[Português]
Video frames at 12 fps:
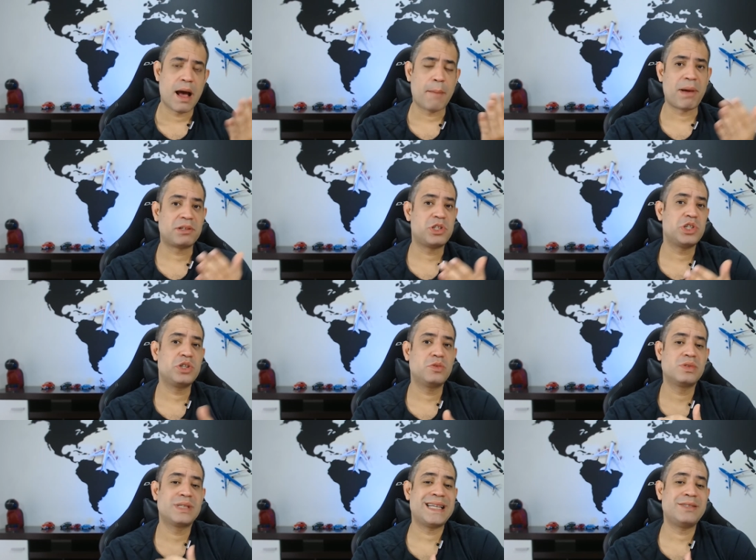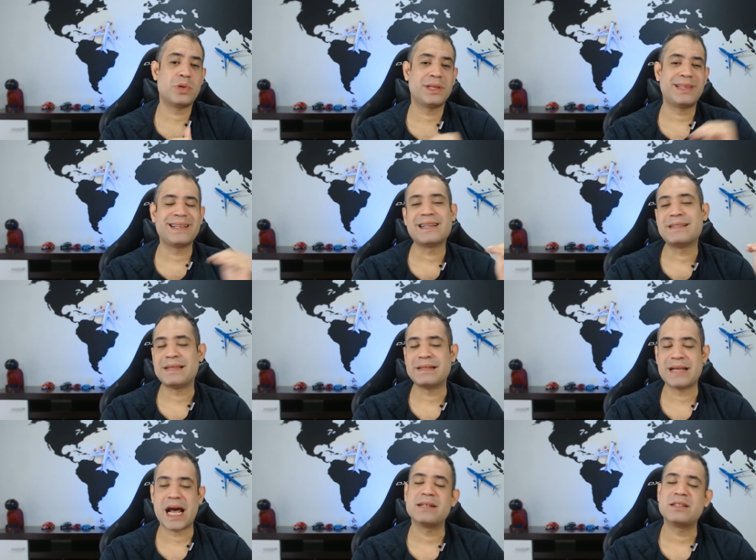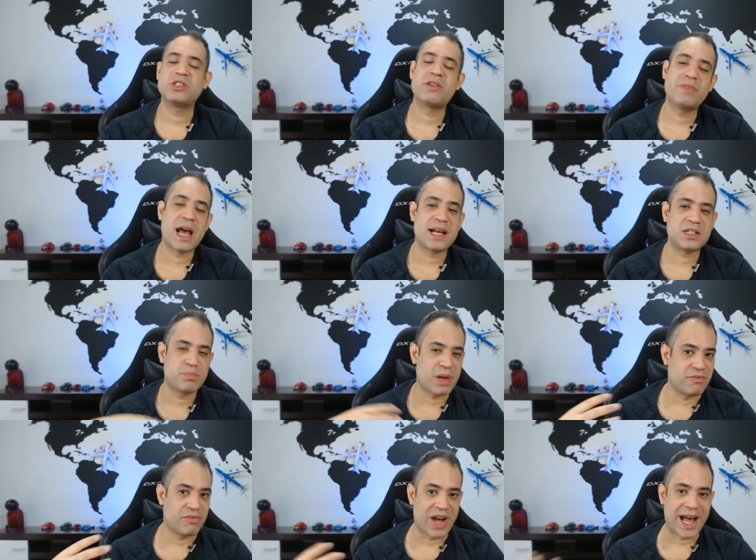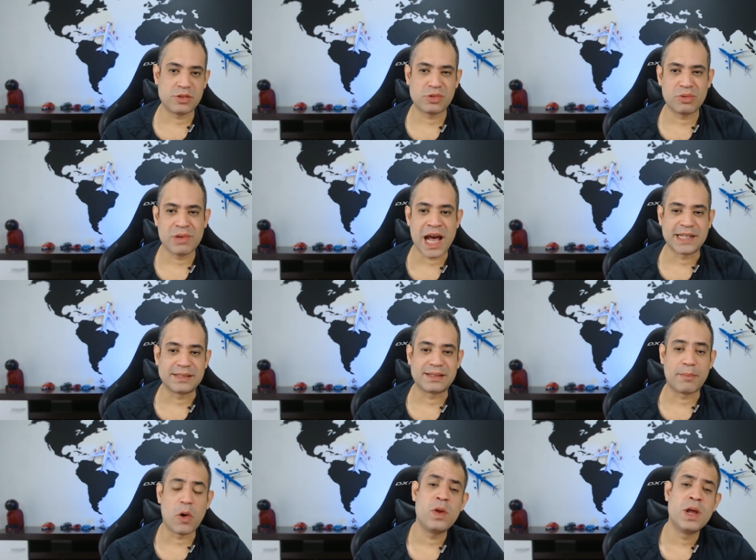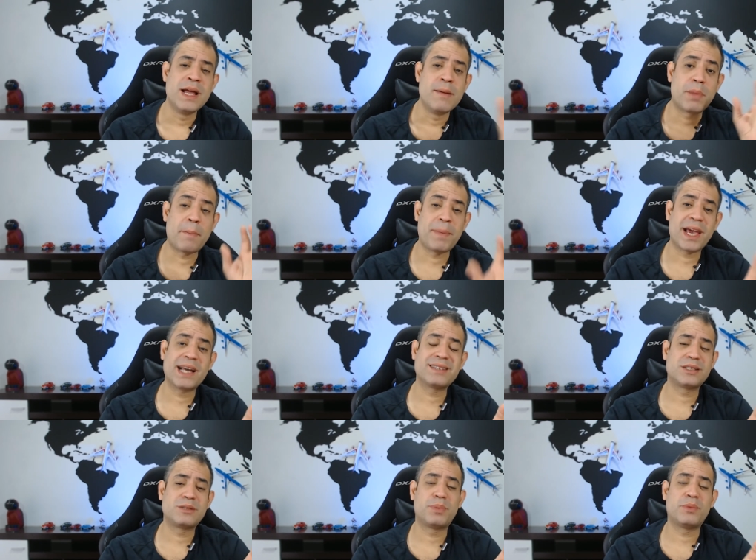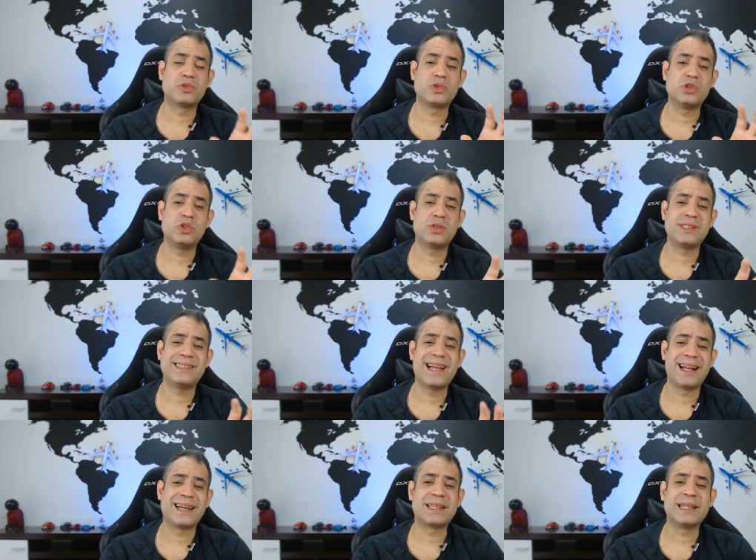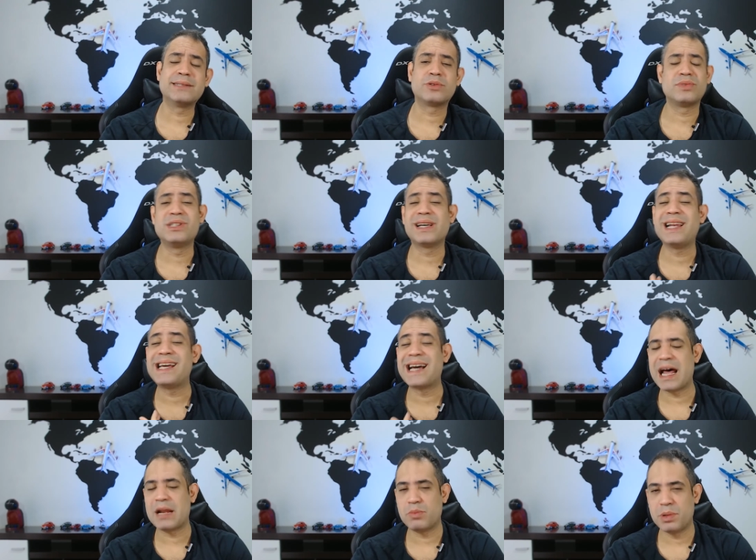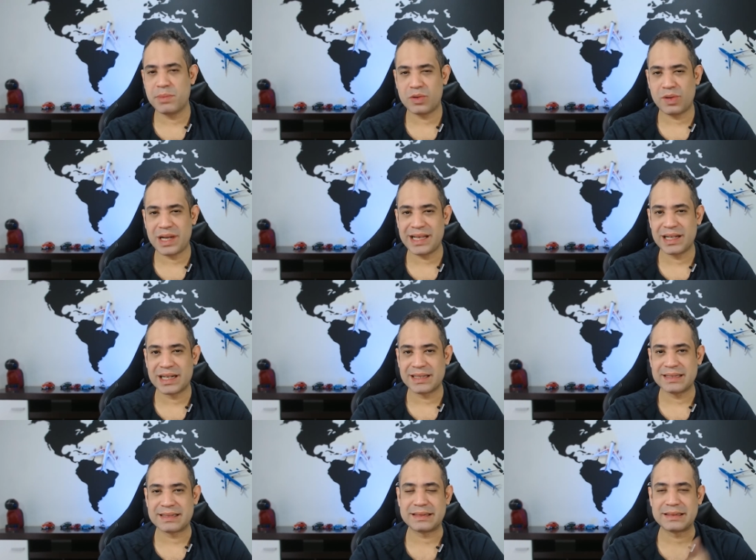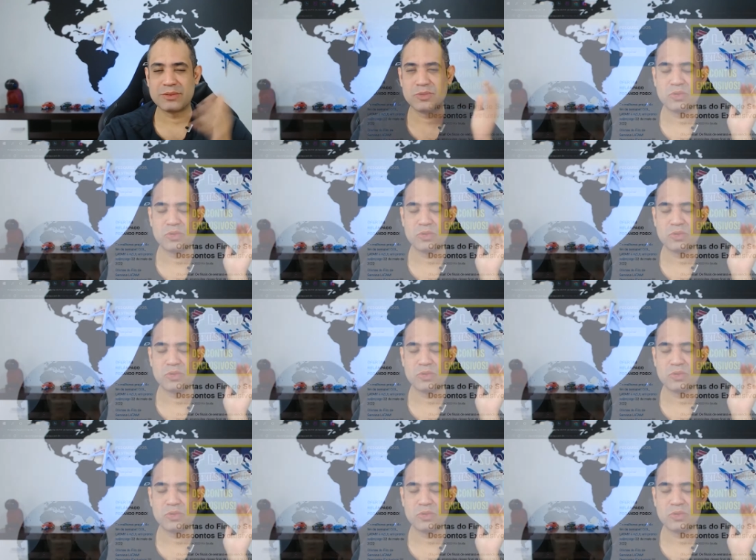A partir de 286 reais você já viaja para vários lugares, tá bom? Para pegar essas promoções de hoje da Latam, é só você clicar no primeiro link na descrição do